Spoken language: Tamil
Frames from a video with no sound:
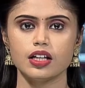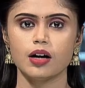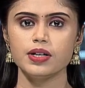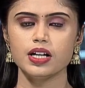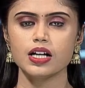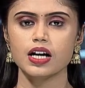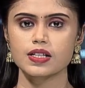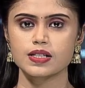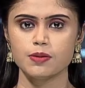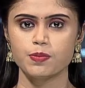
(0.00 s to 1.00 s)
தமிழ்நாடு
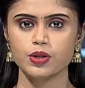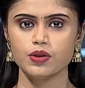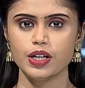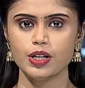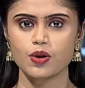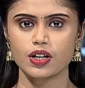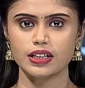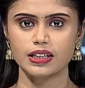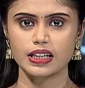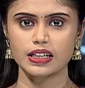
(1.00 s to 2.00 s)
அரசின் பொது விநியோக
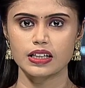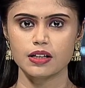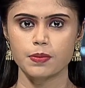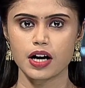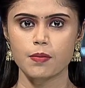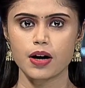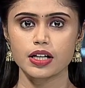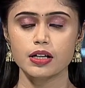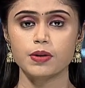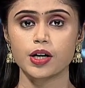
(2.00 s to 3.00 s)
திட்டத்துக்கு
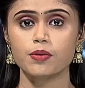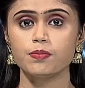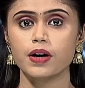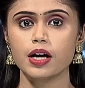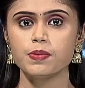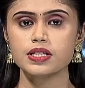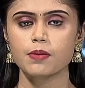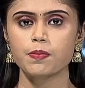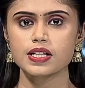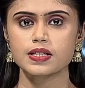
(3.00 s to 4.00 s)
பாமாயில் மற்றும் பருப்பு
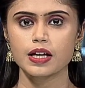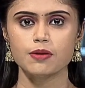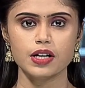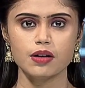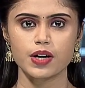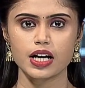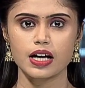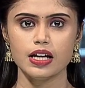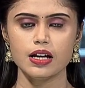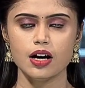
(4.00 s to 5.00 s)
சப்ளை செய்யும்
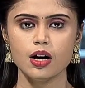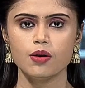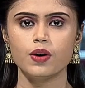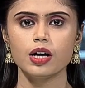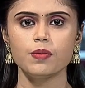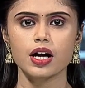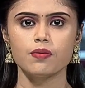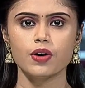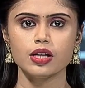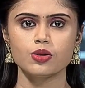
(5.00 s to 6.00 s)
நிறுவனங்களில்
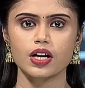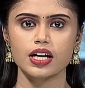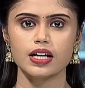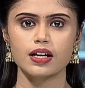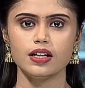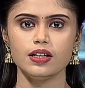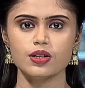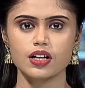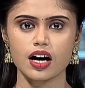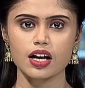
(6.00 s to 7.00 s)
வருமான வரித்துறையினர்
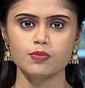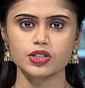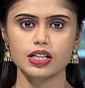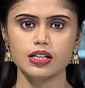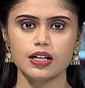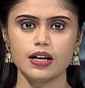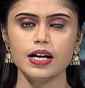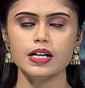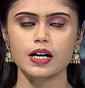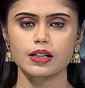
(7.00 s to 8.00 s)
இன்று காலை முதல்
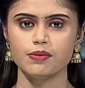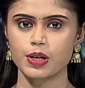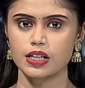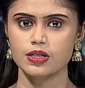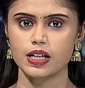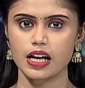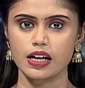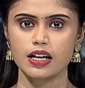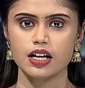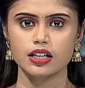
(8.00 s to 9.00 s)
ரெய்டு நடத்தி வருகின்றனர்
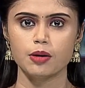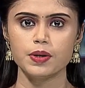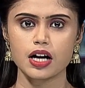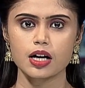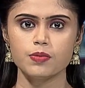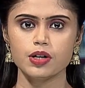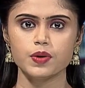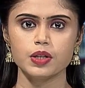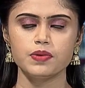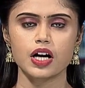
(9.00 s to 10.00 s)
தமிழ்நாடு
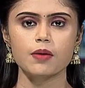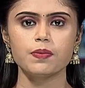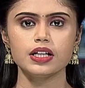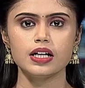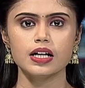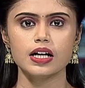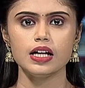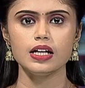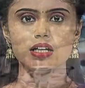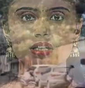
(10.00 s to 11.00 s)
முழுவதும் நாற்பது இடங்களில்